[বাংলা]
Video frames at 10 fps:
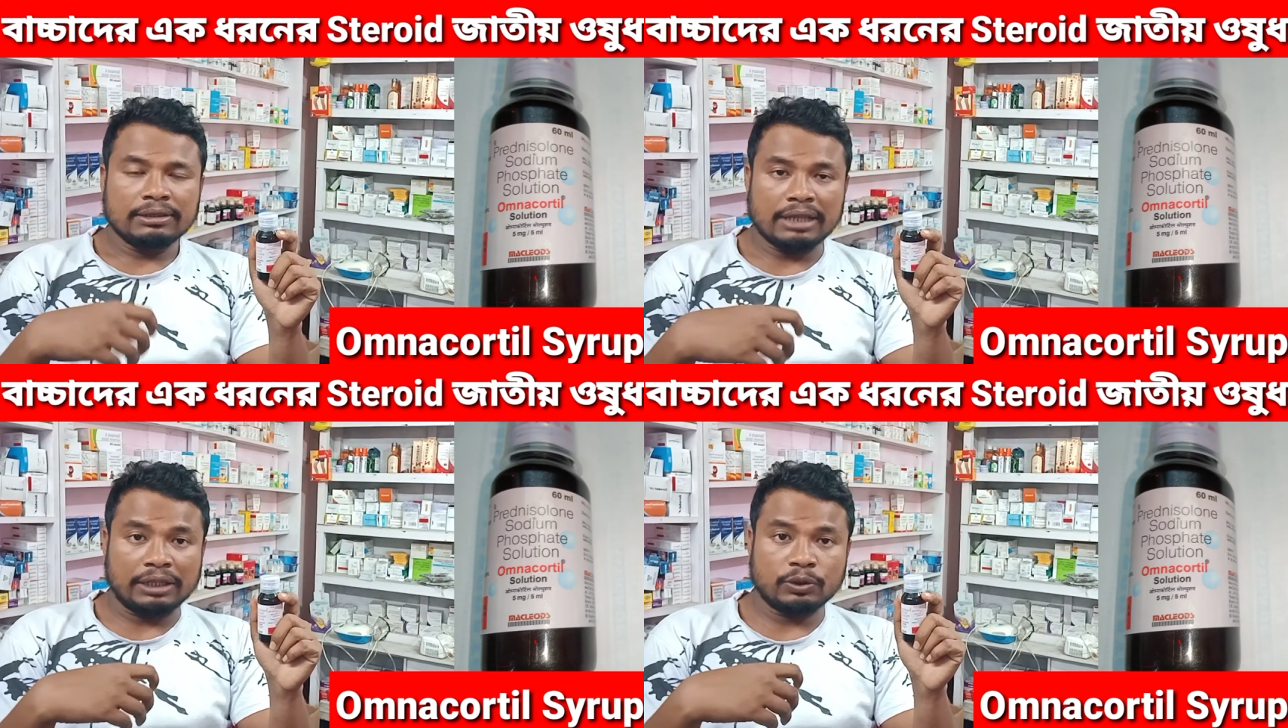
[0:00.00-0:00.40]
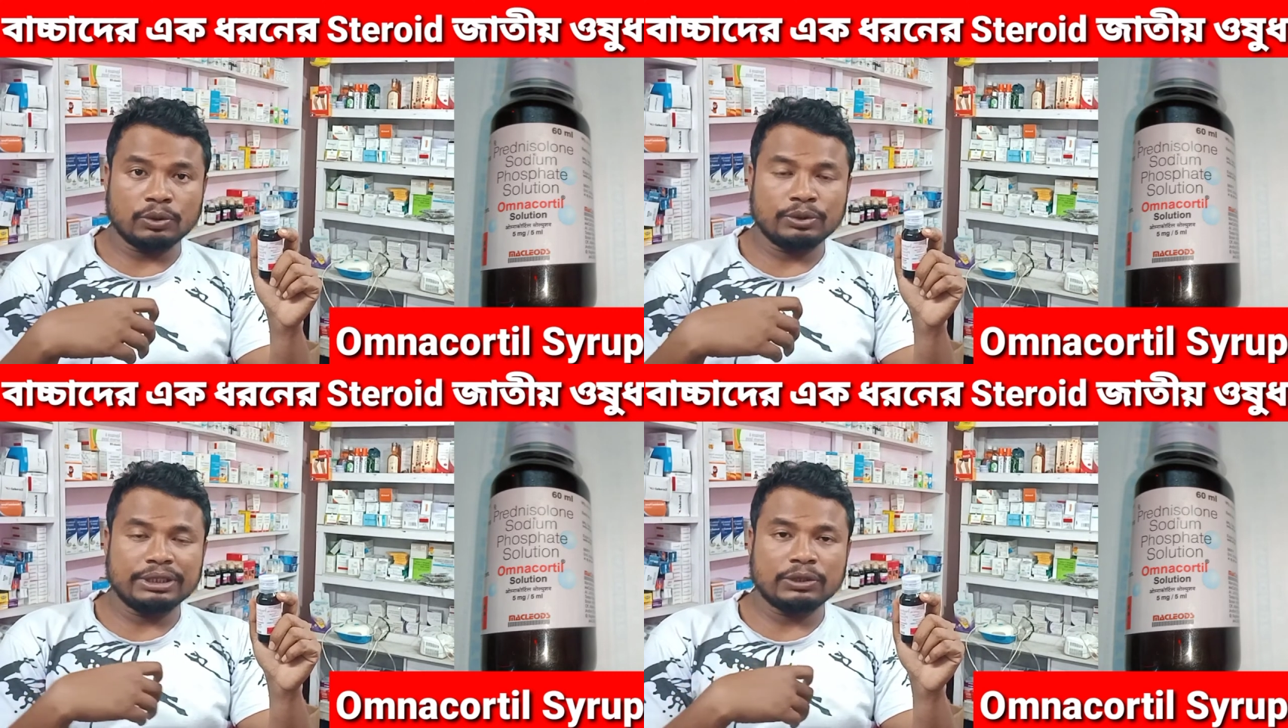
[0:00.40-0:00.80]

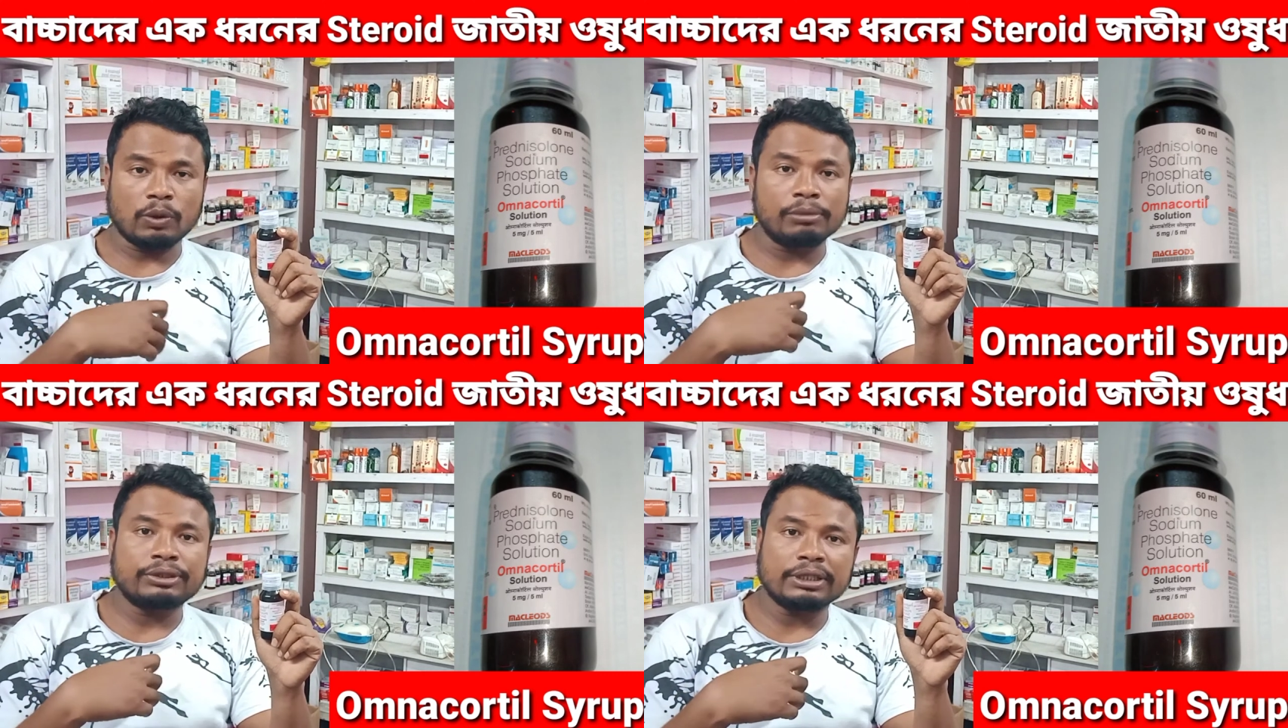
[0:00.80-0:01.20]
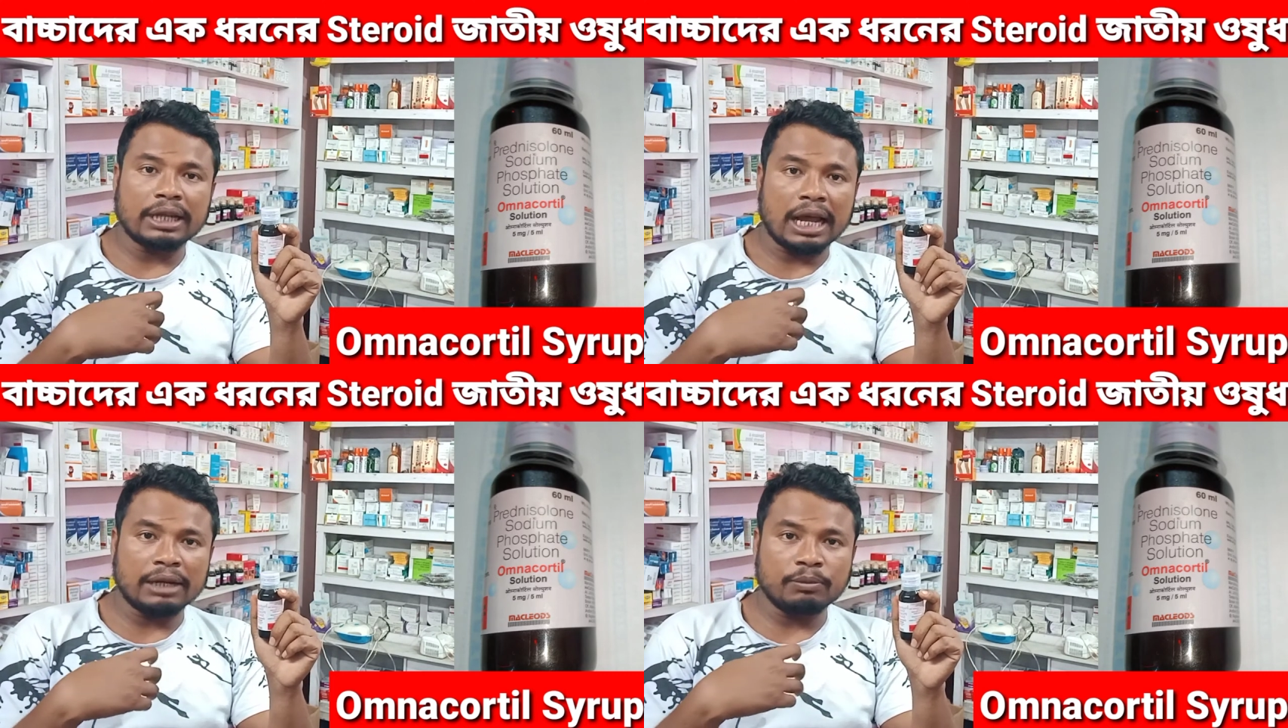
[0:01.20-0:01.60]
শ্বাসকষ্ট যে
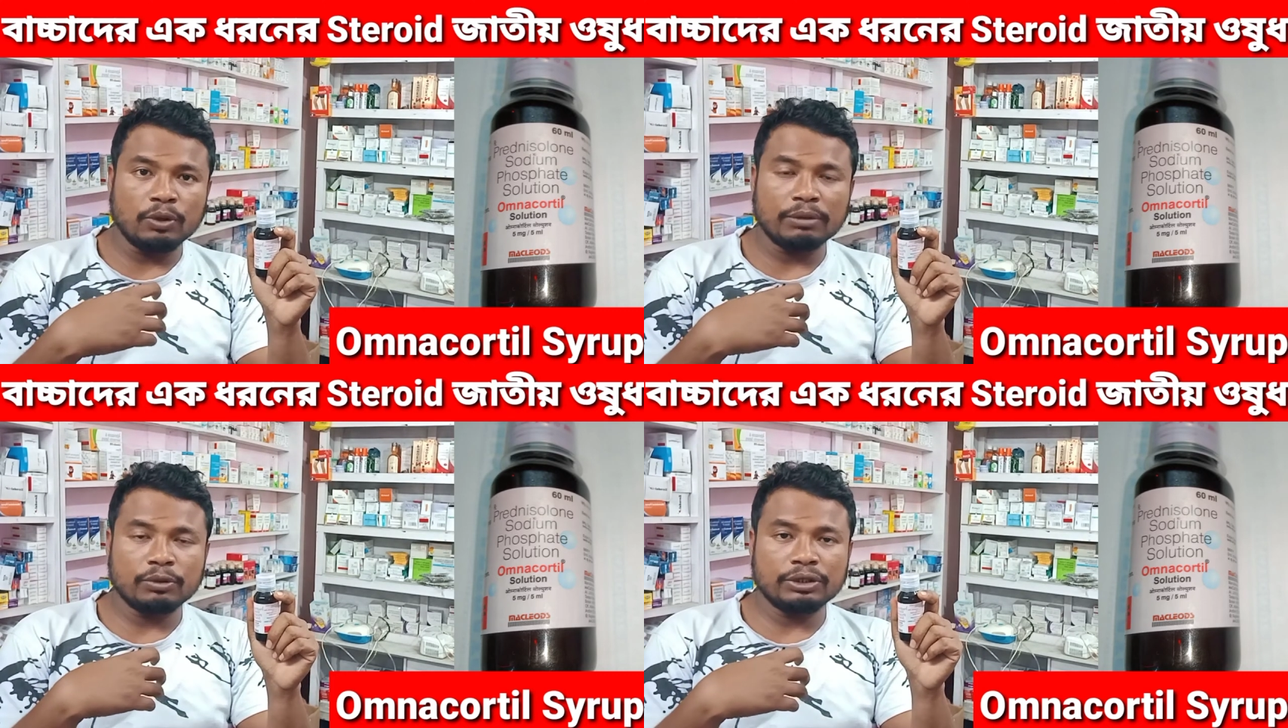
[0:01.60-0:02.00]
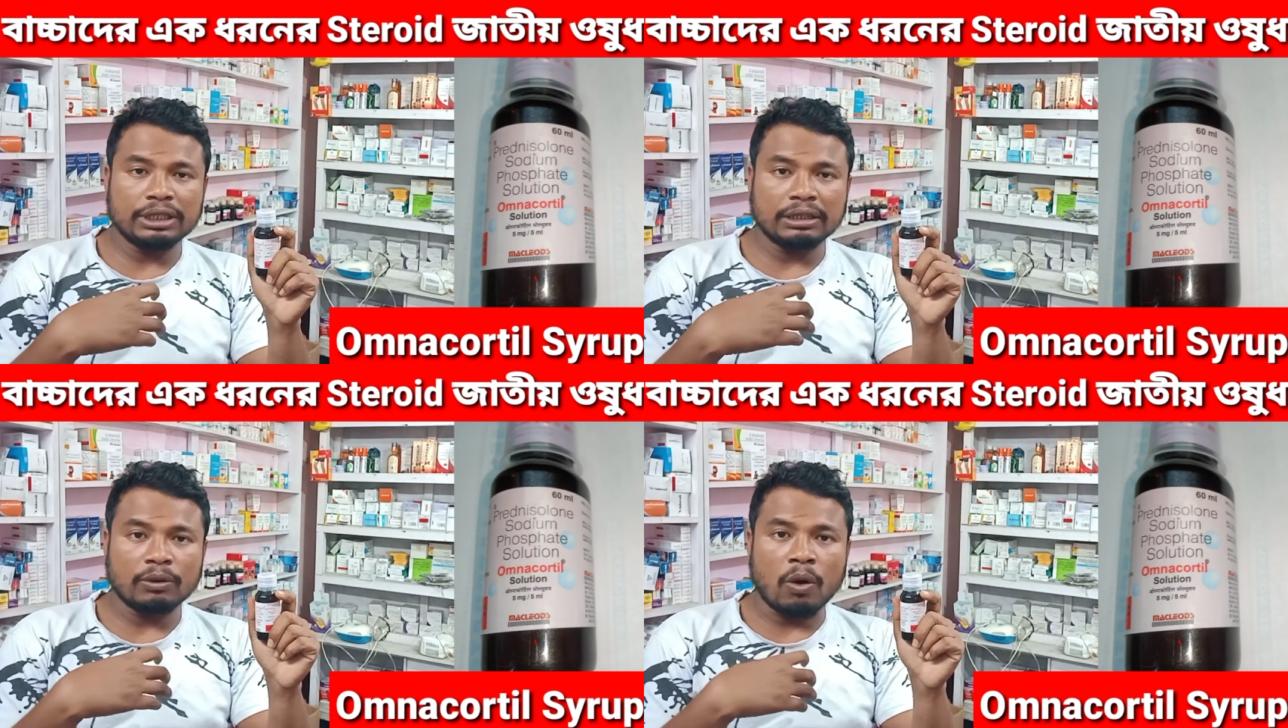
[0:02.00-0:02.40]
সমস্যাটা আর বুকের মধ্যে
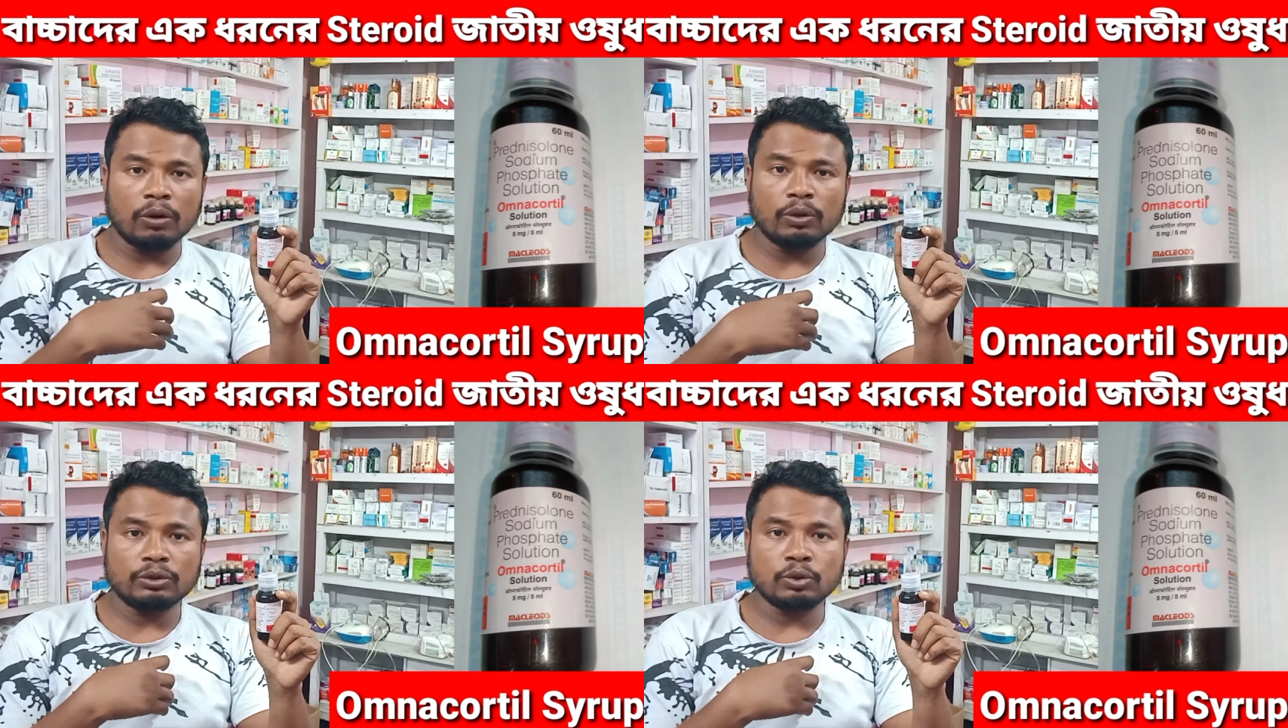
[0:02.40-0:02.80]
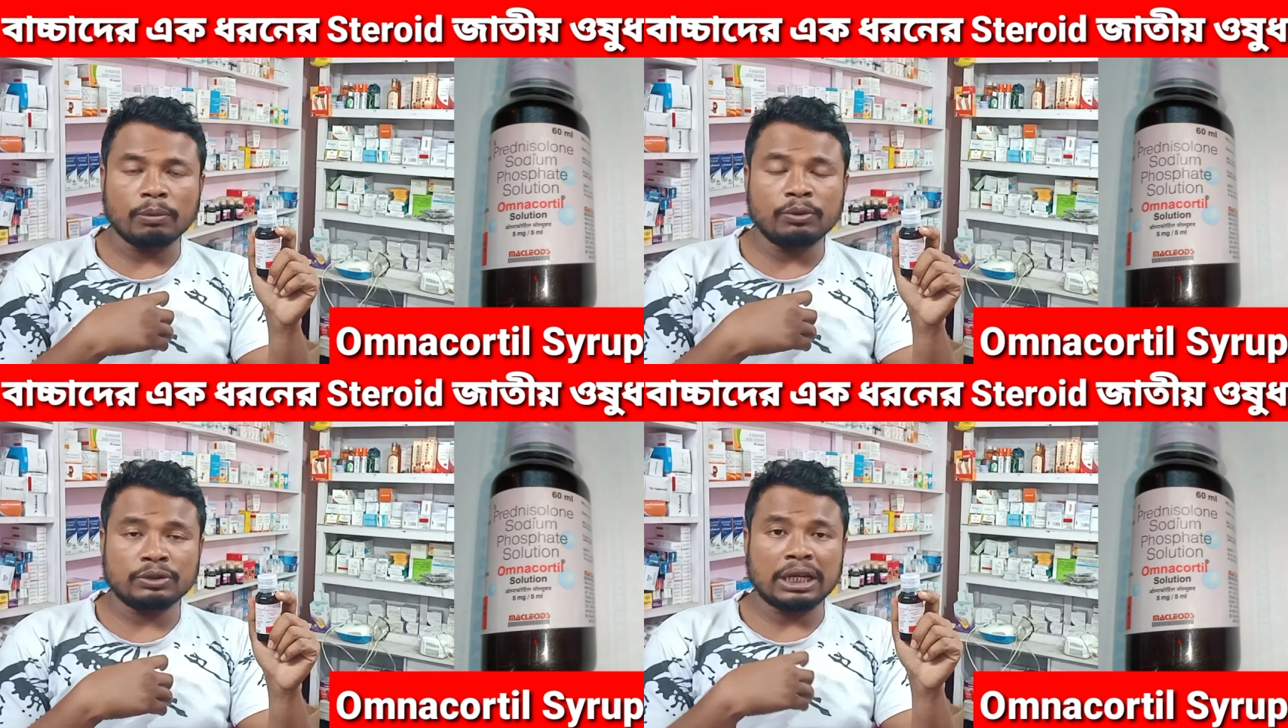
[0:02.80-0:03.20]
যে একটা ঘর ঘর
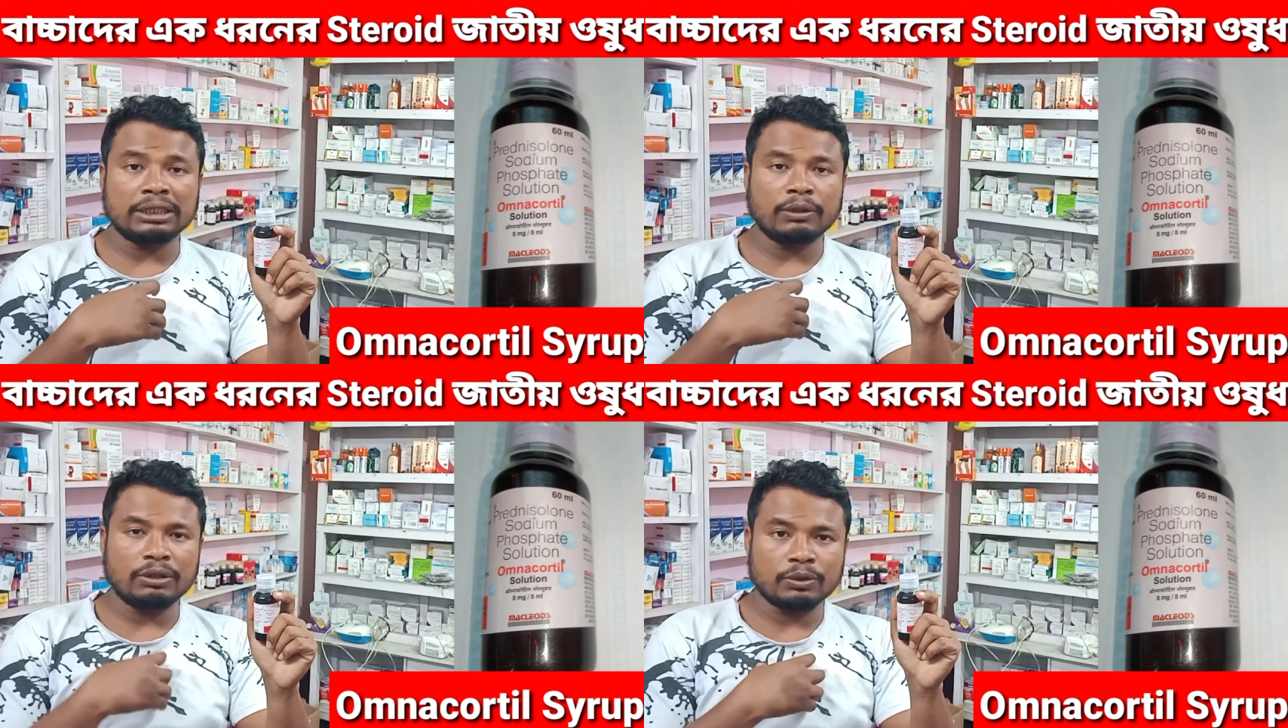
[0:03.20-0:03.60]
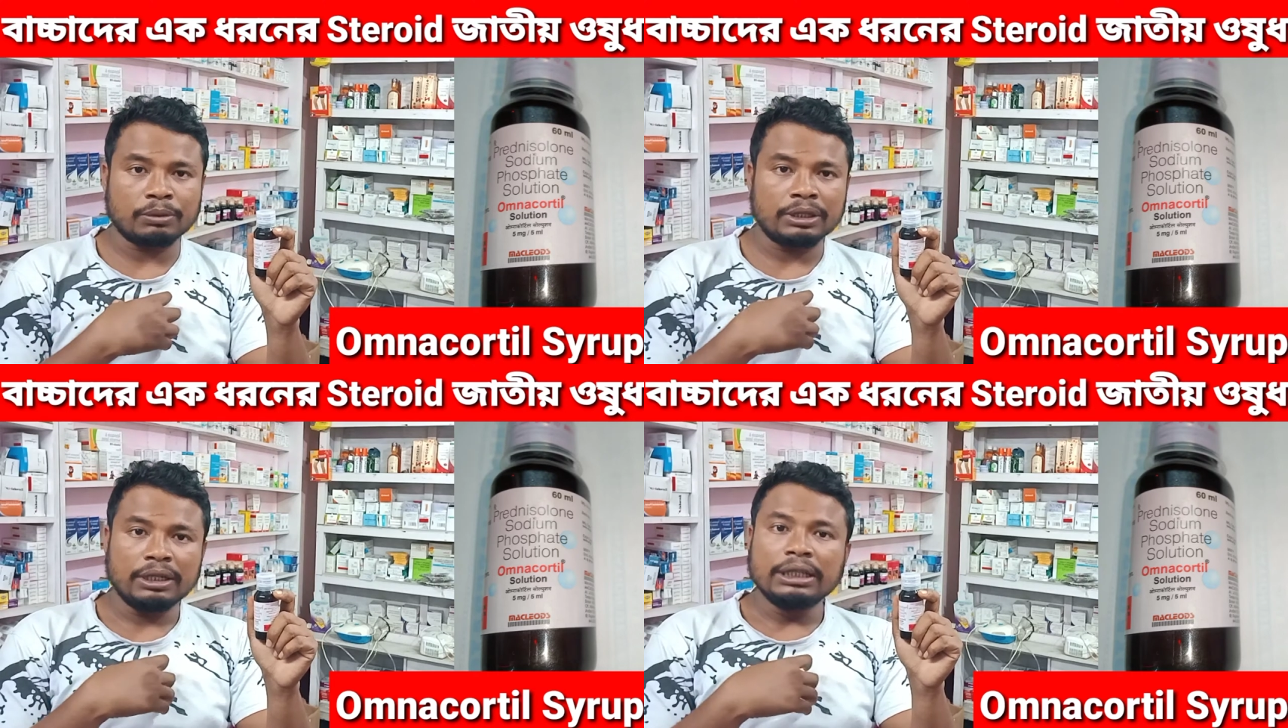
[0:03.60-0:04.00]
শব্দ শ্বাস নেওয়ার
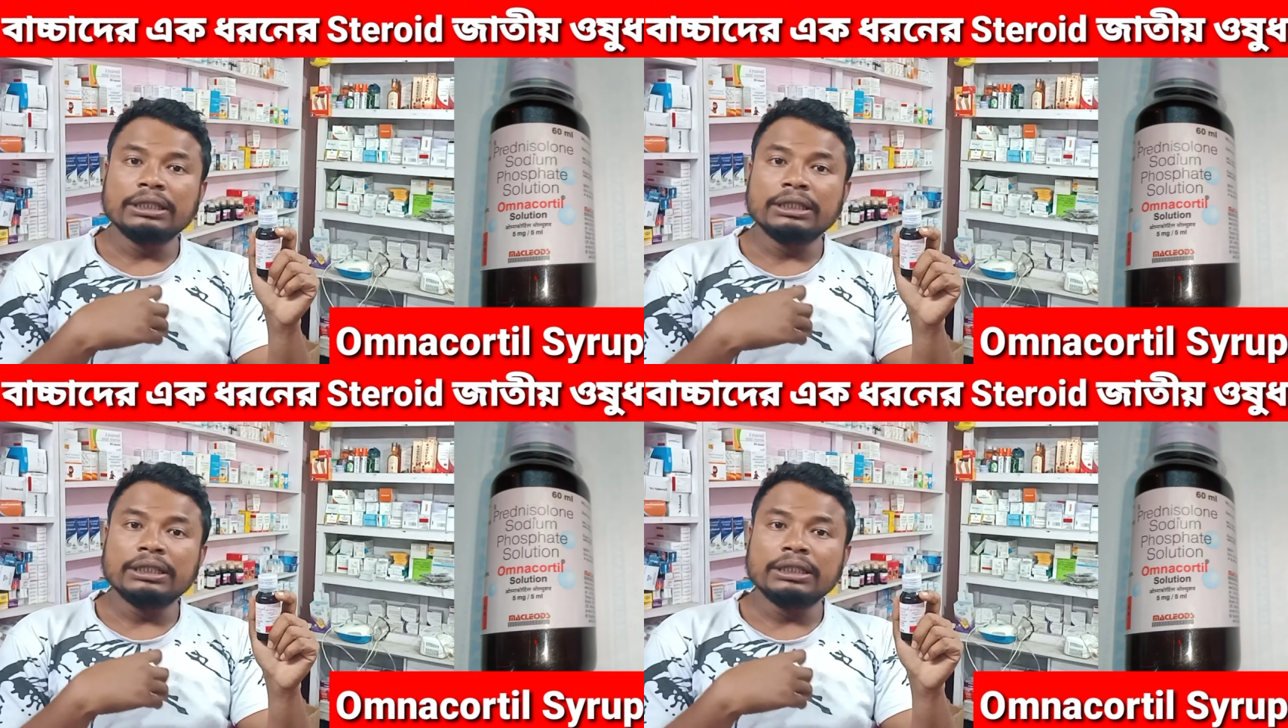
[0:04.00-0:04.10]
সময়